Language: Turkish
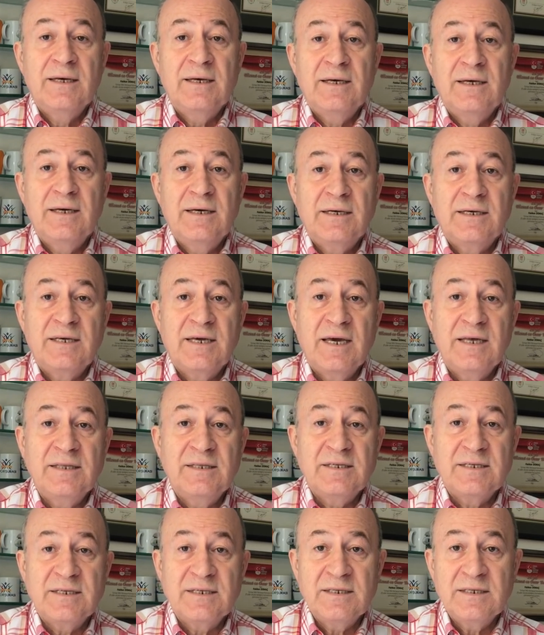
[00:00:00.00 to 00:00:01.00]
e,
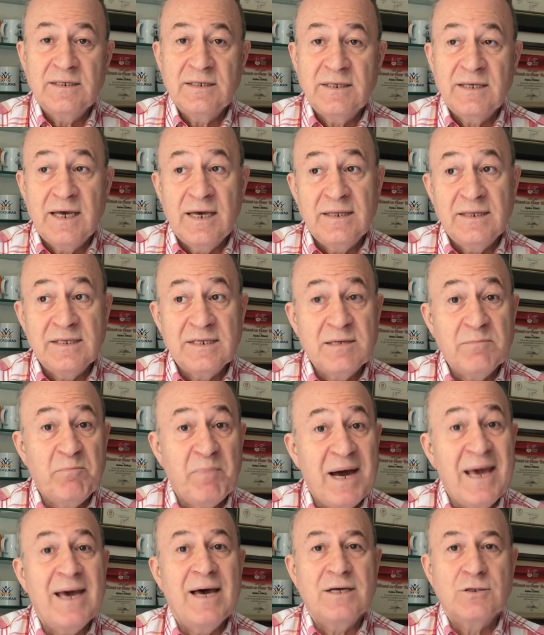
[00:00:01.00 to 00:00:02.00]
kendisin kendisi
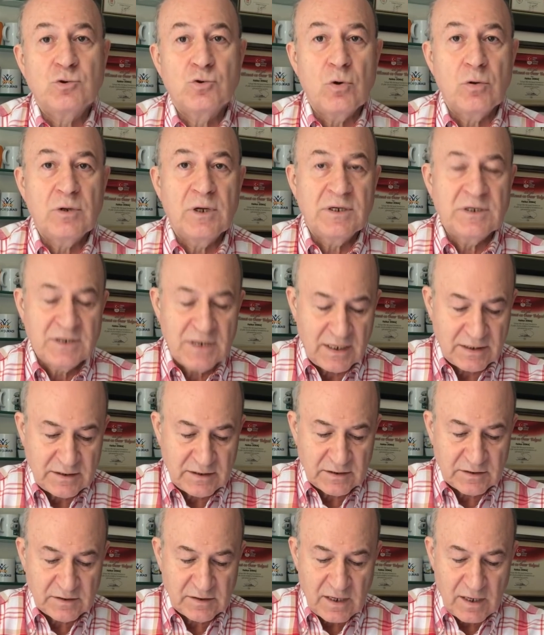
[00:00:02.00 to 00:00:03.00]
bayağı
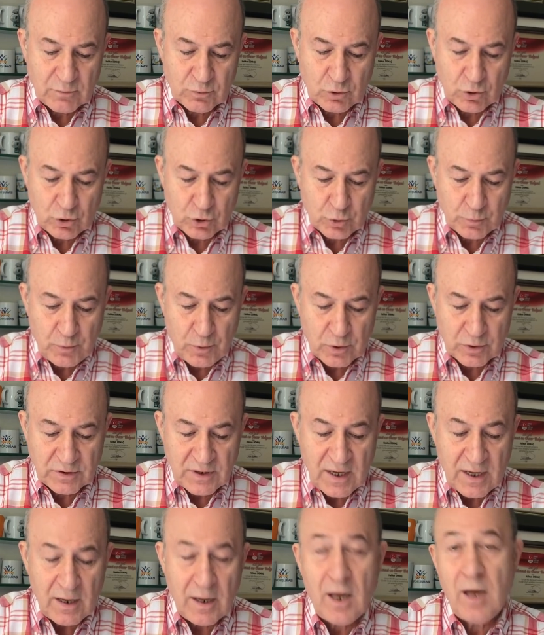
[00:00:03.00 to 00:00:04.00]
zorlanacaktır
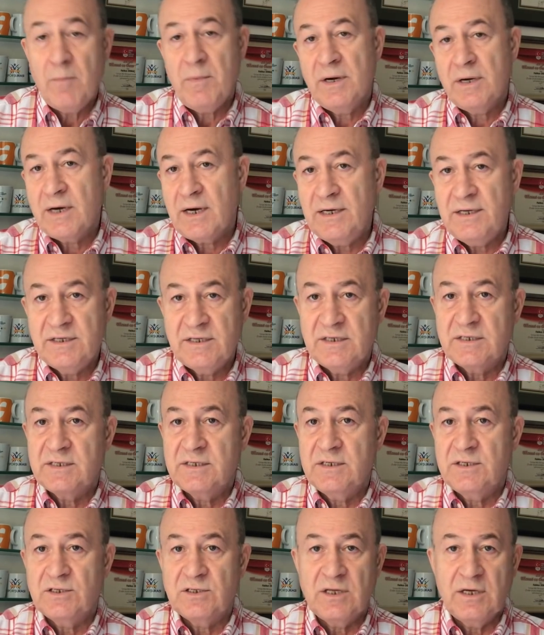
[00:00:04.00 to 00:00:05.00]
Trabzonspor'da ama kalitesi
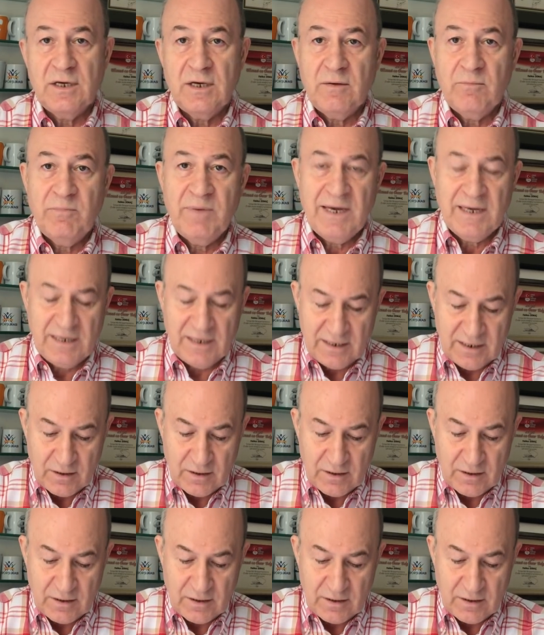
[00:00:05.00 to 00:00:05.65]
işte belli.